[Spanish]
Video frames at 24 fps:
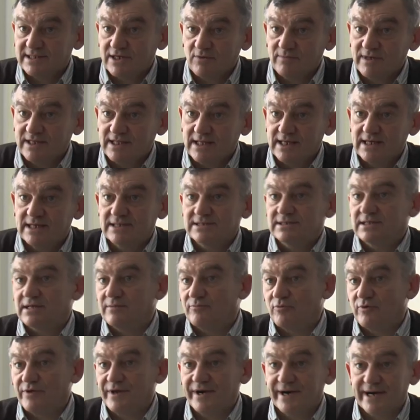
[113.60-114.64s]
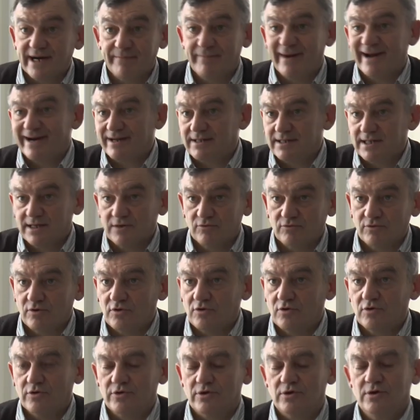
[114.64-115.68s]
aromáticas que pueden repartir un
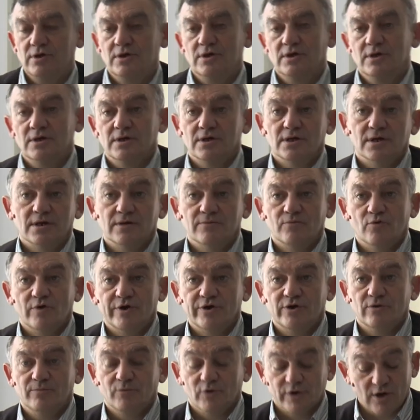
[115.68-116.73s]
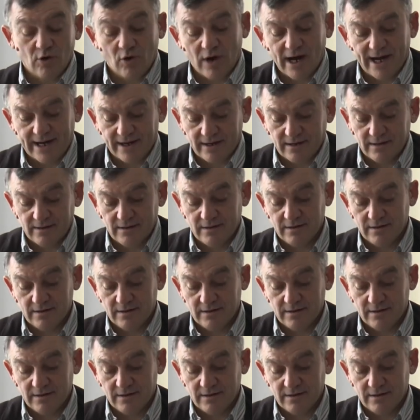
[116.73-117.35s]
olor eh, bueno por el hogar.